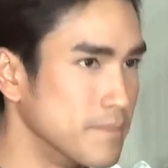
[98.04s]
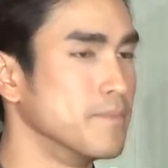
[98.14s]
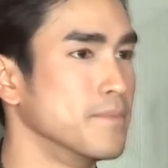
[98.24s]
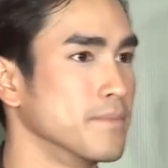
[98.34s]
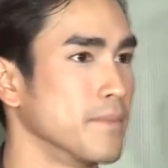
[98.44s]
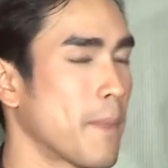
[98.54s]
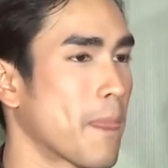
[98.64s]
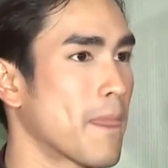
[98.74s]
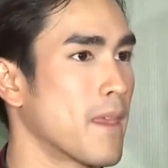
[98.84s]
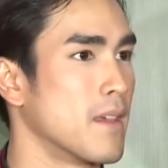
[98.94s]
กเก่งเหลือ
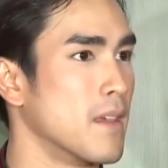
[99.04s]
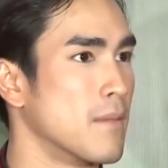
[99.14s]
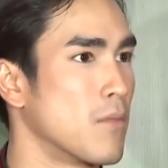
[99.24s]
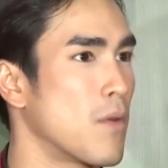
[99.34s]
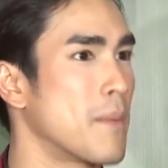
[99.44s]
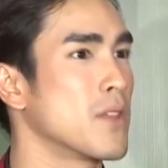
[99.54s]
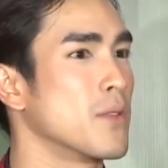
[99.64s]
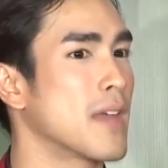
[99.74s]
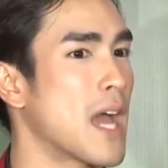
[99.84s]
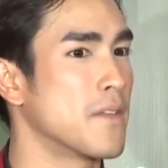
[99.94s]
เกินผมว่ามันอยู่
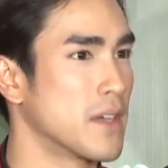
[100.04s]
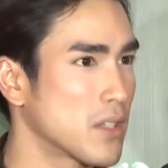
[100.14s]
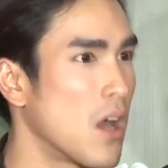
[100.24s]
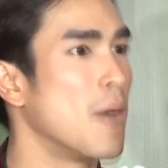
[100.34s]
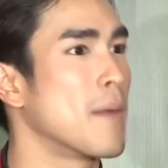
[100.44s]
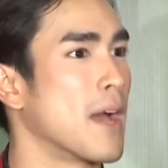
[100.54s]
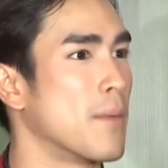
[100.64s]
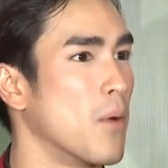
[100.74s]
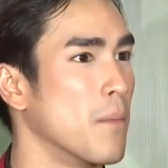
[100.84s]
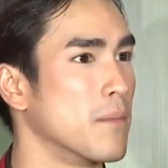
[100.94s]
ที่การฝึกซ้อมครับ
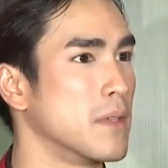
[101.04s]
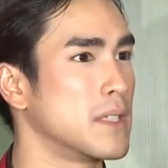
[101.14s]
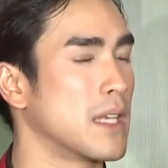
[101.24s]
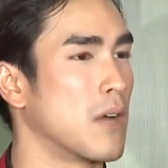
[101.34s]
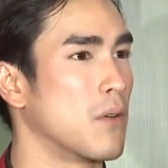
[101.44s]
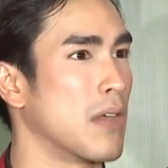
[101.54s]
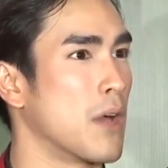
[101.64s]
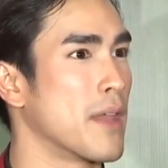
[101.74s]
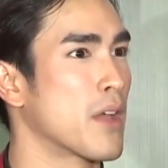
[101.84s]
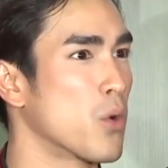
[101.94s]
ผมจริงๆเราเรา
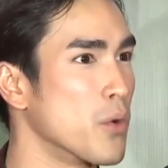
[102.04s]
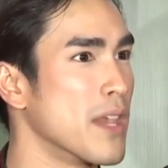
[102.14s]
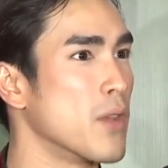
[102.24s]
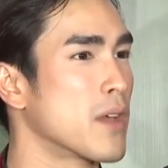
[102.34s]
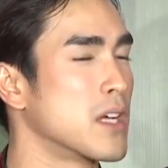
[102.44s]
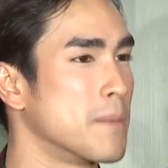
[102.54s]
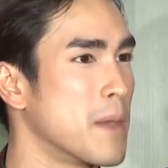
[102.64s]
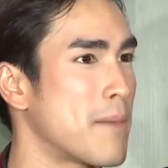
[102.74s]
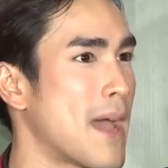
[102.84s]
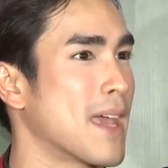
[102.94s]
ได้ครูดีด้วยคือ
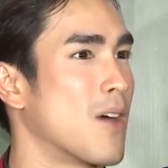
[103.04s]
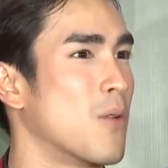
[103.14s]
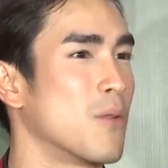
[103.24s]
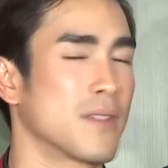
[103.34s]
พี่ใหม่เขา